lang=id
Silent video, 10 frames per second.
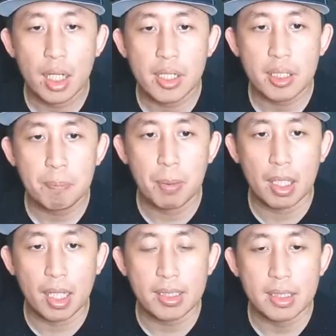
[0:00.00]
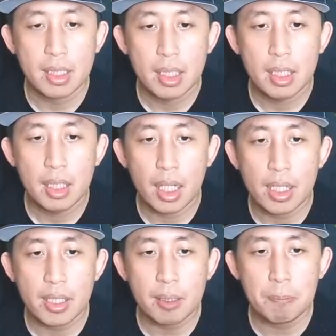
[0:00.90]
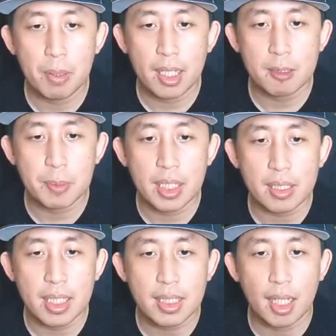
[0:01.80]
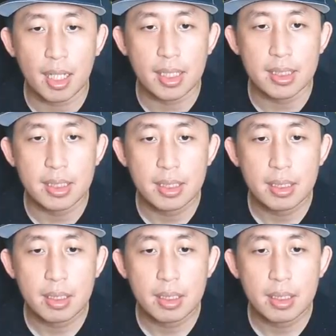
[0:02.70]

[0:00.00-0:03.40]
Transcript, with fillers: Hayanya tebel, guys. Hayanya tebel, guys. Bintang tiga guys.